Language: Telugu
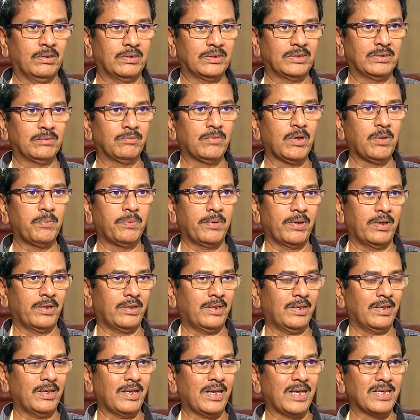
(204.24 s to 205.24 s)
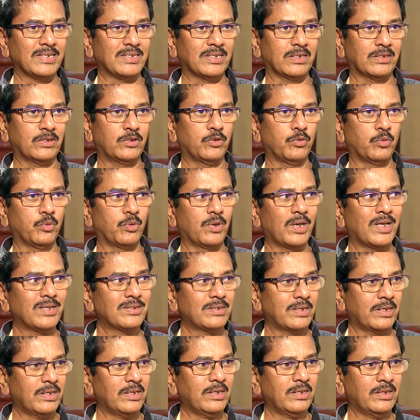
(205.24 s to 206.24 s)
సినిమా పట్ల ఆసక్తి ఉన్నా
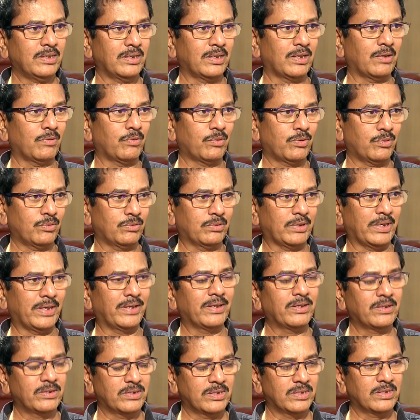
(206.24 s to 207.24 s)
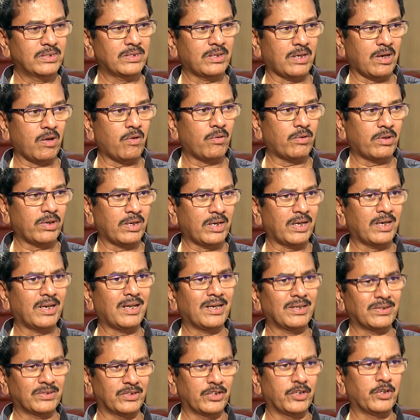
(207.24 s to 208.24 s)
సరే ఎవరు ధైర్యం చేసి రావటం కానీ
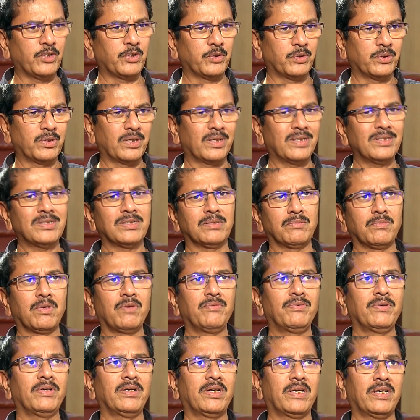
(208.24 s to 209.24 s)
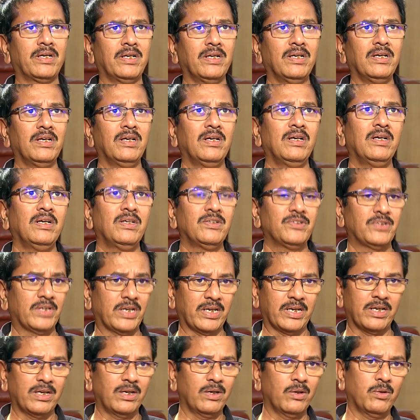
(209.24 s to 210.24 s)
అలా చేయరు ఎందుకంటే సినిమా ఫీల్డ్ అంటే
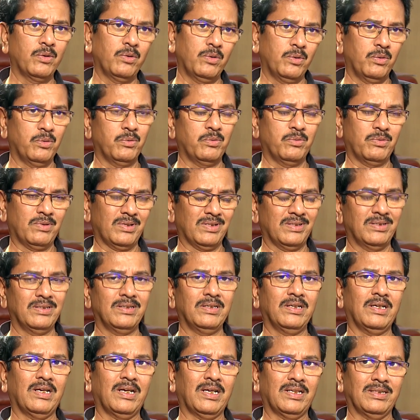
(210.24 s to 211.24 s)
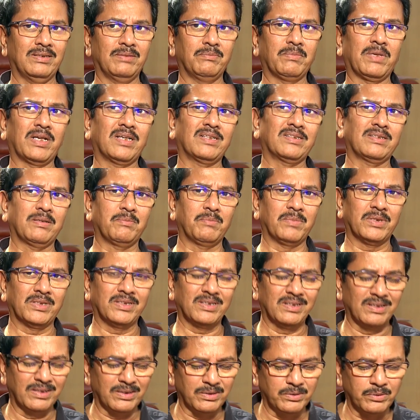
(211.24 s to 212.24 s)
చెన్నైలో ఉంటుంది అది మనకు
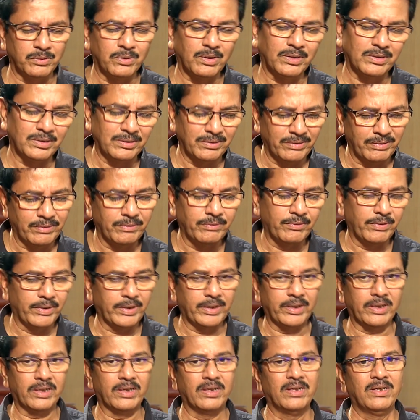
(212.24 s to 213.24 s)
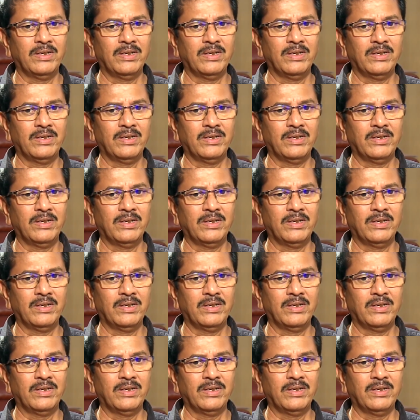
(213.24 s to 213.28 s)
సంబంధం లేదు అది వేరే